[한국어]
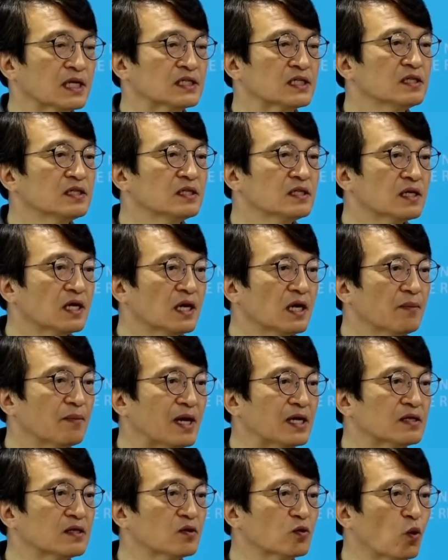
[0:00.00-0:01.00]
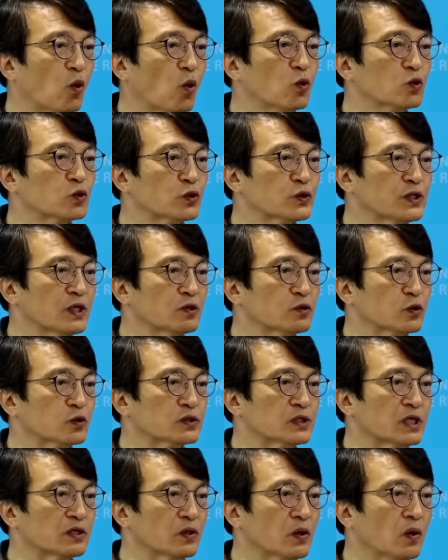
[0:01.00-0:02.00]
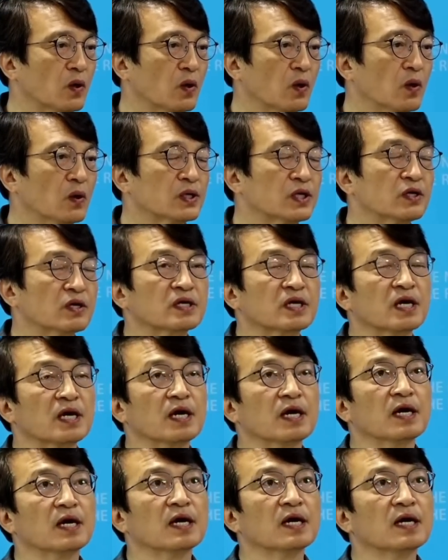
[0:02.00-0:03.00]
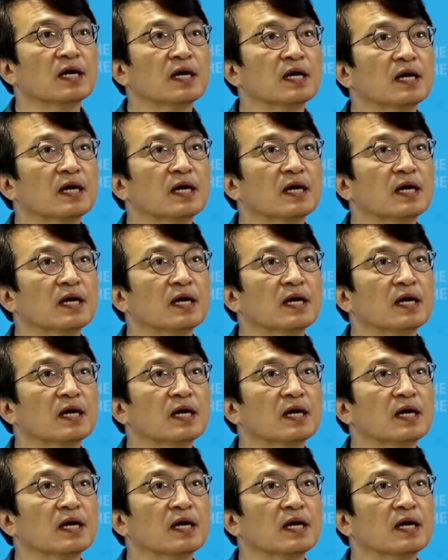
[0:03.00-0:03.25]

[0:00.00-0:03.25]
자신들의 만든 공소장조차도 이렇게